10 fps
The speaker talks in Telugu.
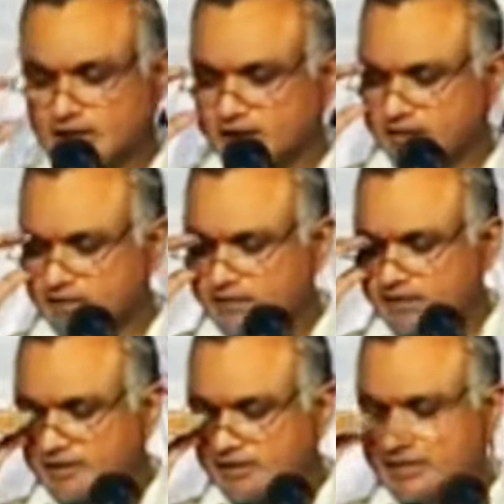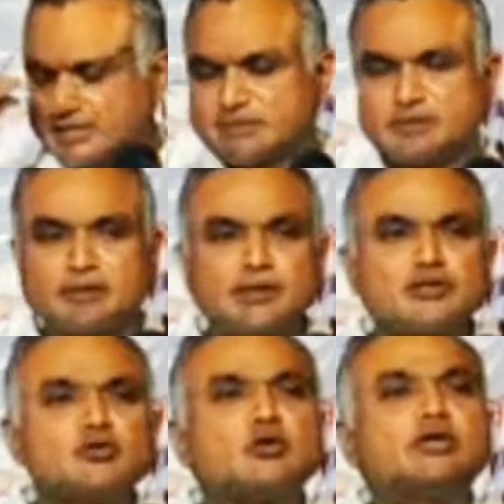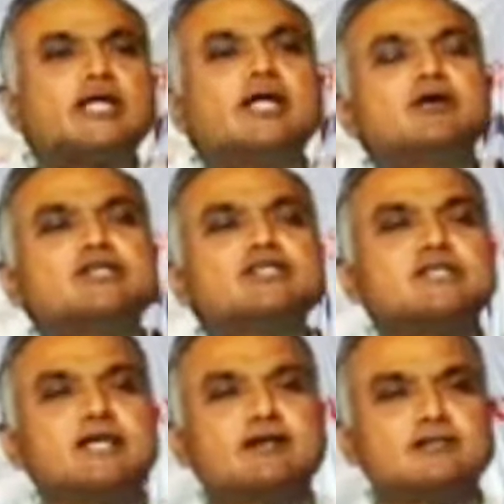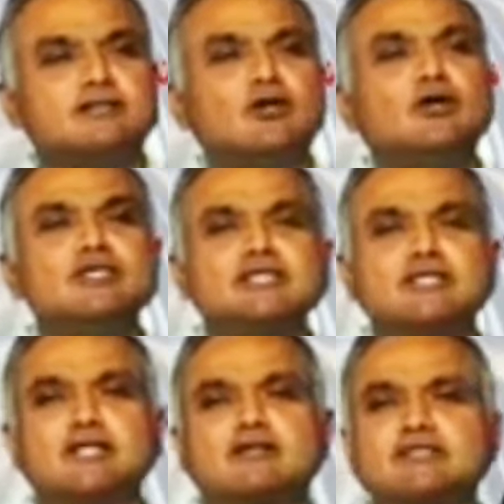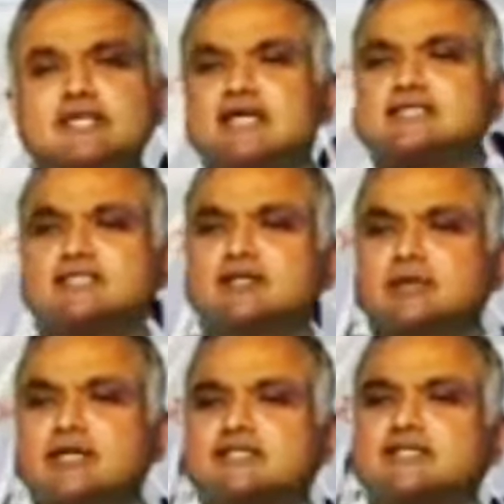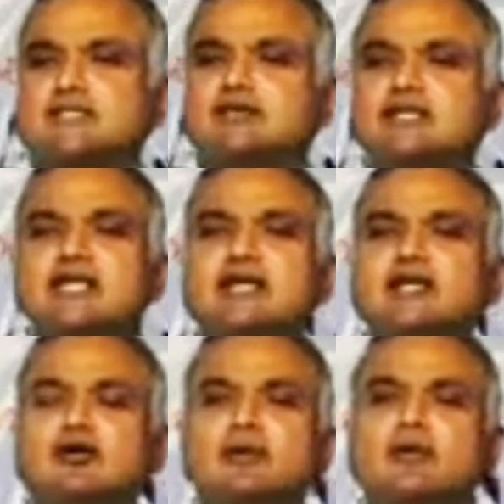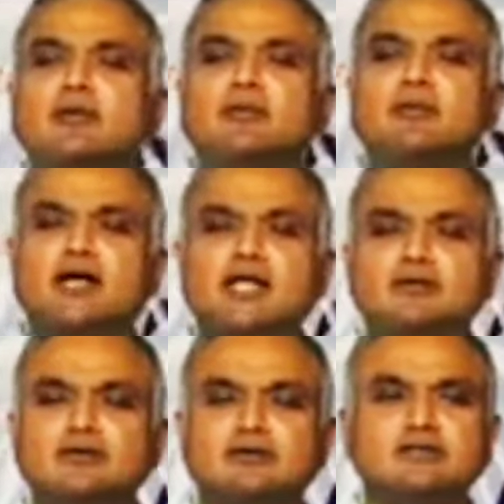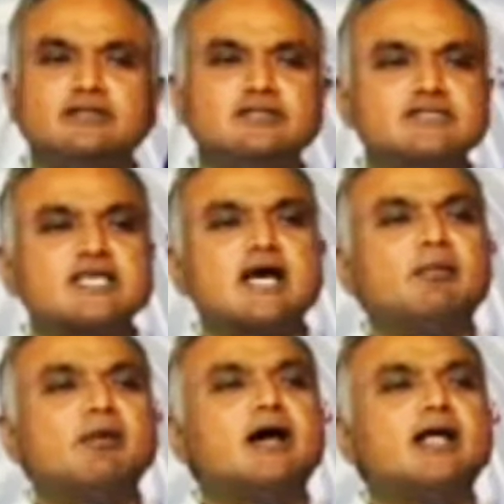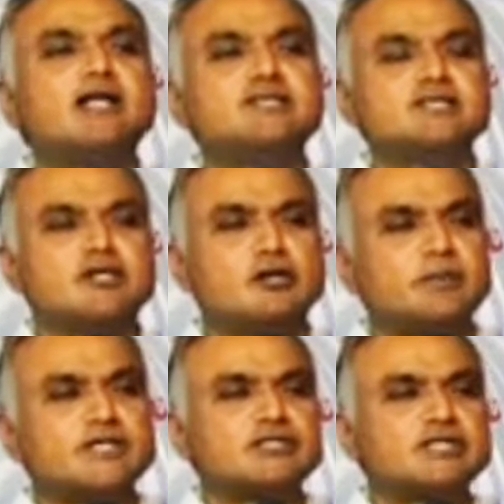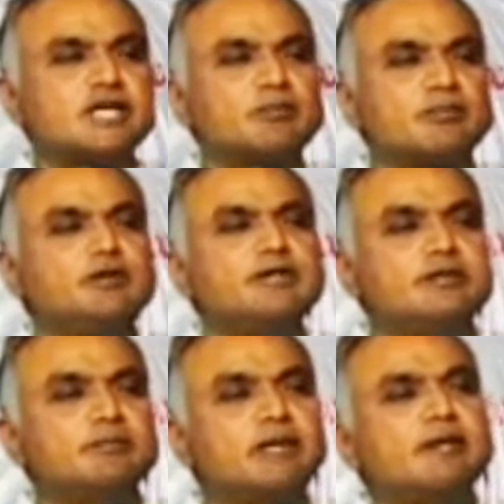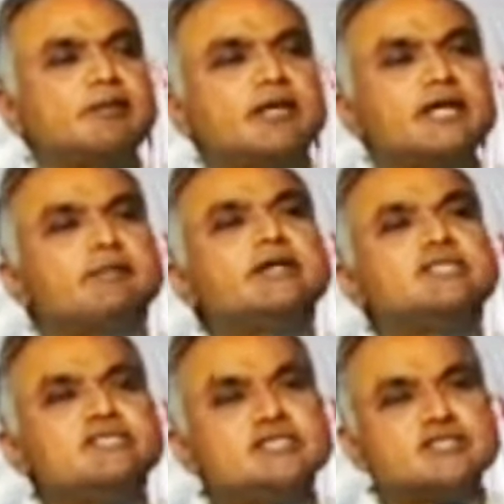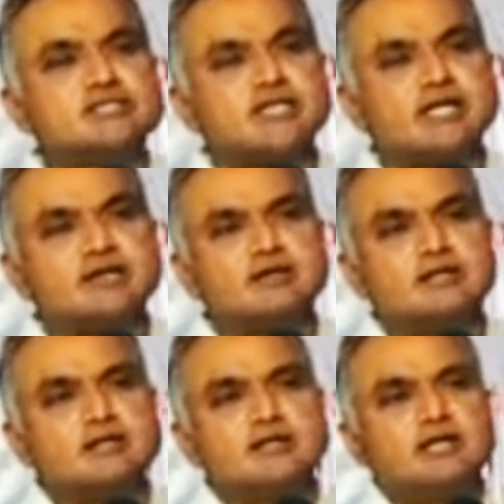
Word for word: కాక యేసుప్రభుని చూడటానికి వచ్చినారు ఎవరు వచ్చినారు శాస్త్రులు పరిచయలు ఇలాంటి గొప్ప గొప్పలు కాదు సామాన్య జనులు దేవుడు ఇది మాటి మాటికి మెన్షన్ చేస్తున్నాడు